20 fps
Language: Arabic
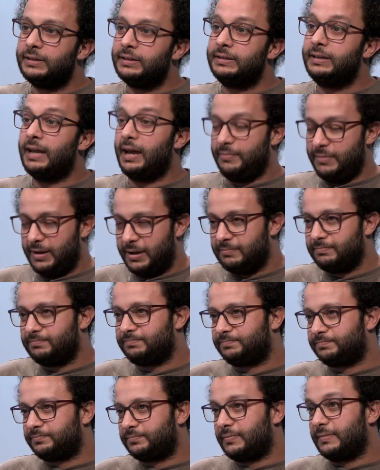هون نعم نعم
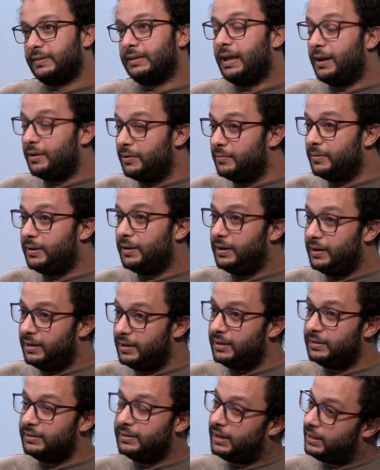تمام لا
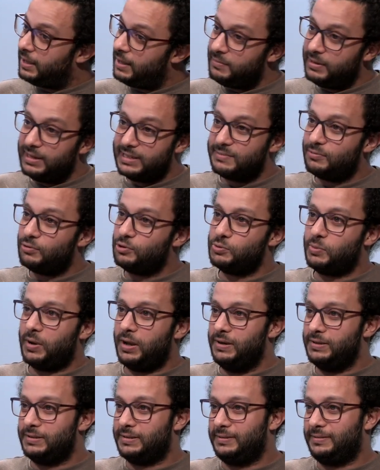اداره اعمال لسه ما كنتش
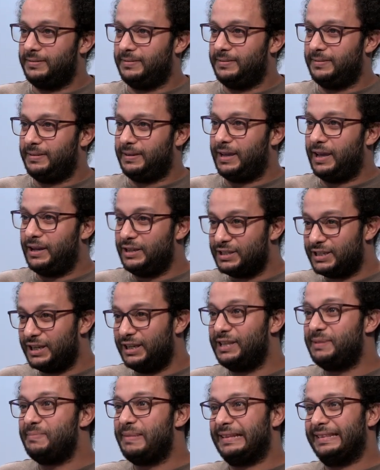مخلص كنت كان لسه
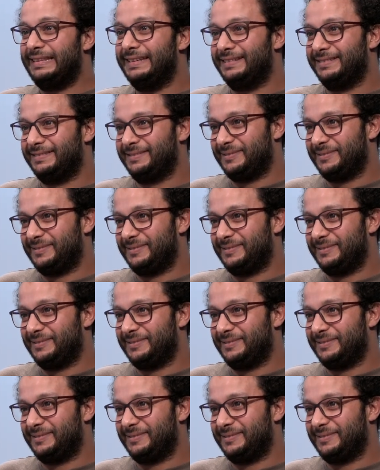عندي ماده